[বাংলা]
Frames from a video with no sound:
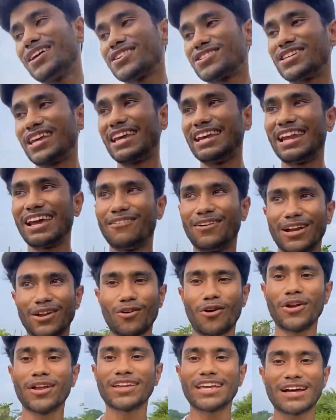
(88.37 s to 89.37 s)
সেই লেভেলের
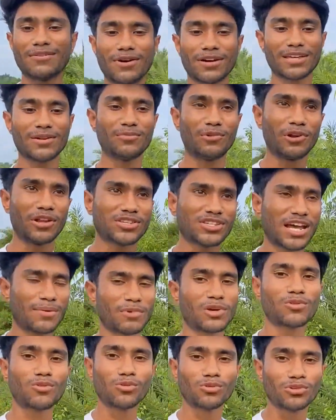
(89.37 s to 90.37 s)
অনেকে আমাকে বলে যে আমি
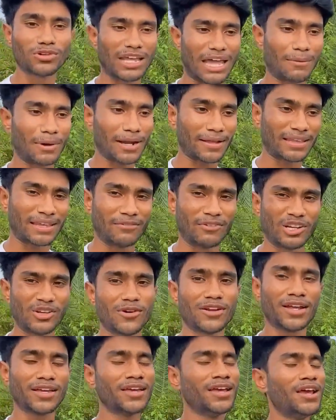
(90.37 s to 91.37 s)
কোন ক্যামেরা দিয়ে ভিডিও
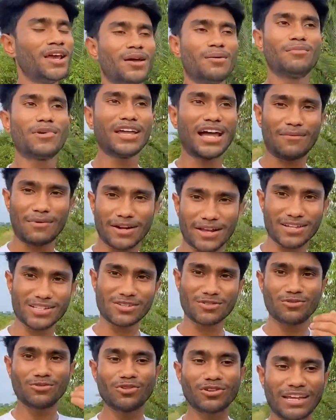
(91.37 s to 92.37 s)
বানাই ভাই আমার কাছে
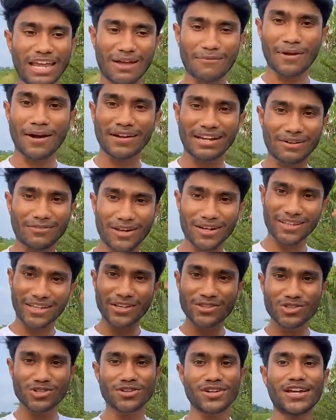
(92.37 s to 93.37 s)
কোনো ক্যামেরা ট্যামেরা
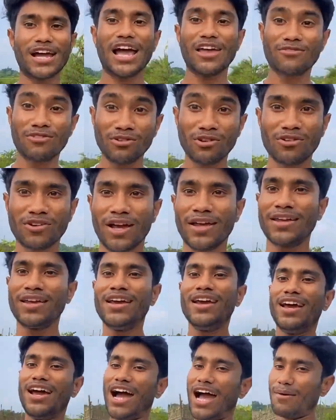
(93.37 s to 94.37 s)
কিচ্ছু নাই আইফোনও নাই
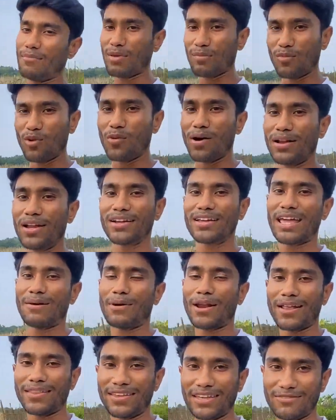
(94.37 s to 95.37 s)
আমি মোবাইলের
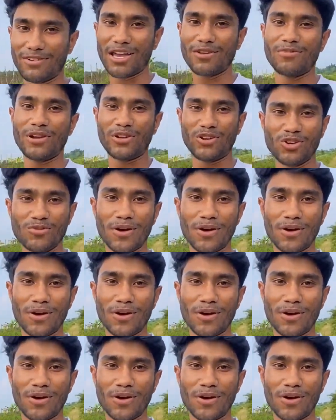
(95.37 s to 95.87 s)
ক্যামেরা দিয়ে ভাই ভিডিও